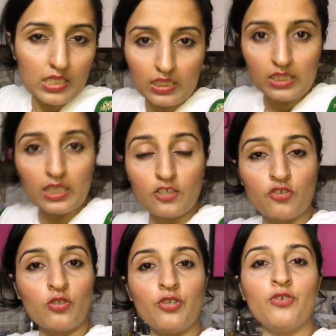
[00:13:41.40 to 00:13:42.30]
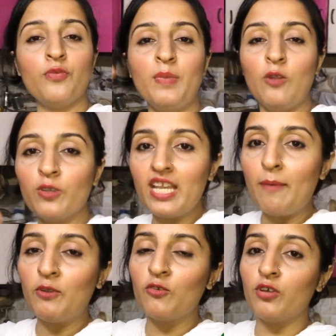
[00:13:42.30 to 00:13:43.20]
ज़्यादा थक चुकी हूँ मिलूंगी
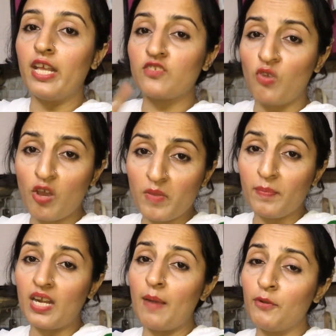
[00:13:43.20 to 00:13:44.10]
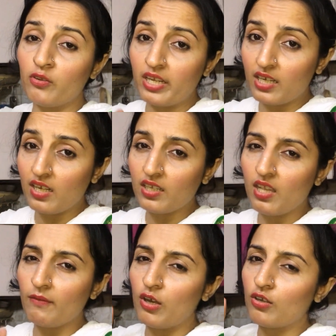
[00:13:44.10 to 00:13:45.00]
आप लोगों को नेक्स्ट व्लॉग में पर आप लोगों ने करना
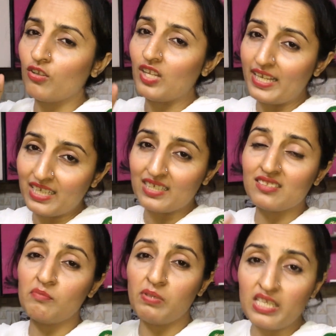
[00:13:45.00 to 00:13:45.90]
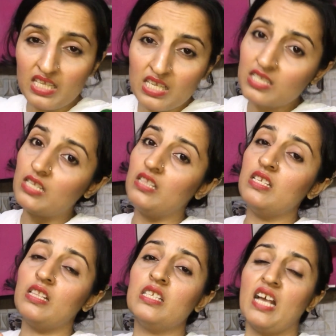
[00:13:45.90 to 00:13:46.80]
आप व्लॉग को लाइक कर दें प्लीज़ जल्दी
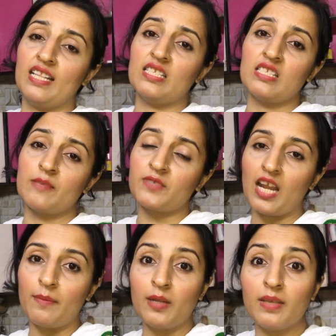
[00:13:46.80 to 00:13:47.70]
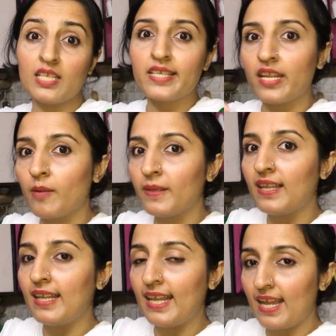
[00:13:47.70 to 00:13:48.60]
जल्दी ज़्यादा से सब्सक्राइबर मेरे चैनल पर
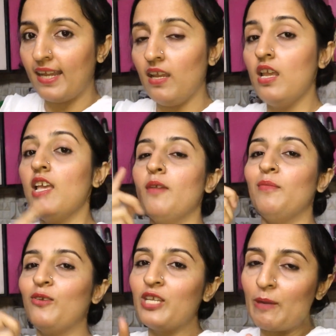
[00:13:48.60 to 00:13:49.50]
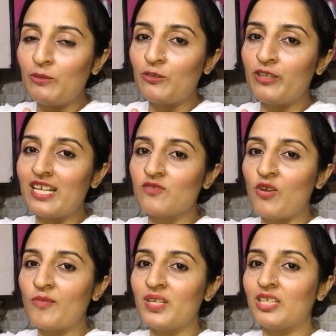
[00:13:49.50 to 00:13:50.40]
ले आएँ मिलूंगी आप लोगों को नेक्स्ट
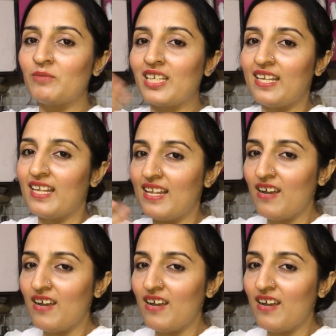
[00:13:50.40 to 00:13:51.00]
व्लॉग में तब तक के लिए अल्लाह